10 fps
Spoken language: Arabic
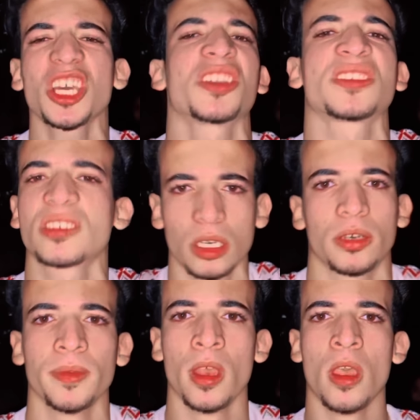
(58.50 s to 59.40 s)

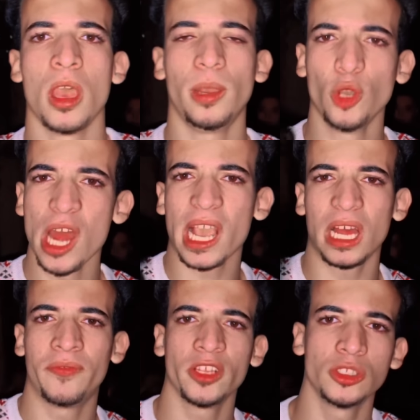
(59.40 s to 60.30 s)
النصاب اعملوا لايك
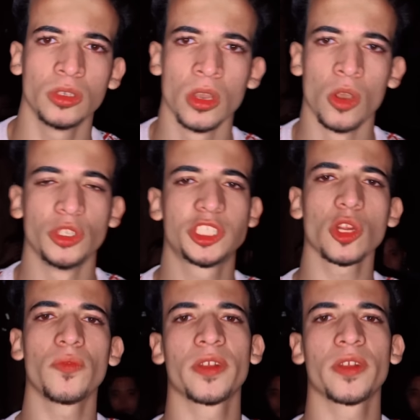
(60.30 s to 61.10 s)
على الفيديو واشتركوا في